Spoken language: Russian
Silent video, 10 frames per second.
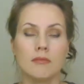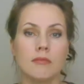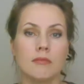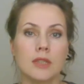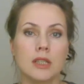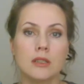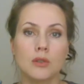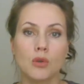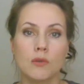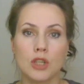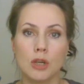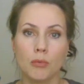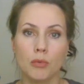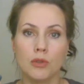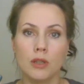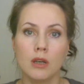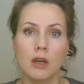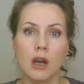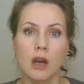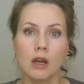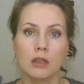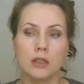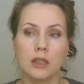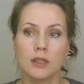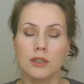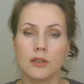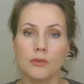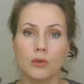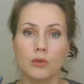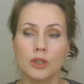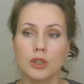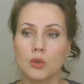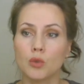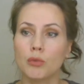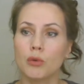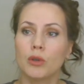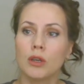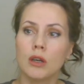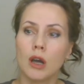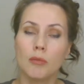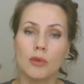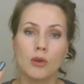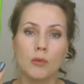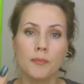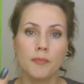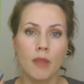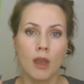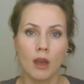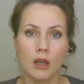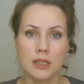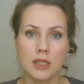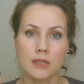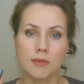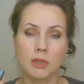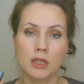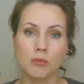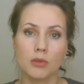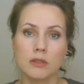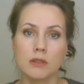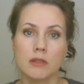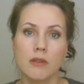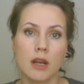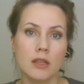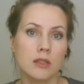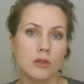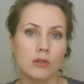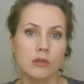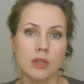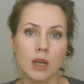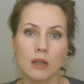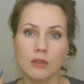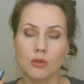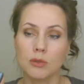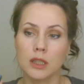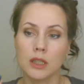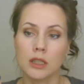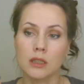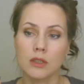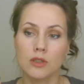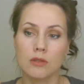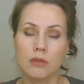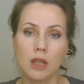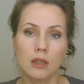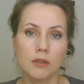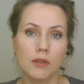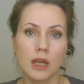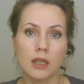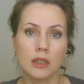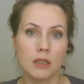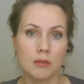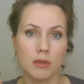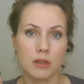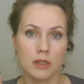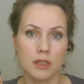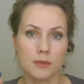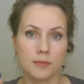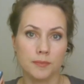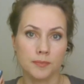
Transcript: с сухого шампуня от Garnier Fructis, упругий объем. Средствами этим пользовалась два раза, но так особых каких-то результатов я и не добилась.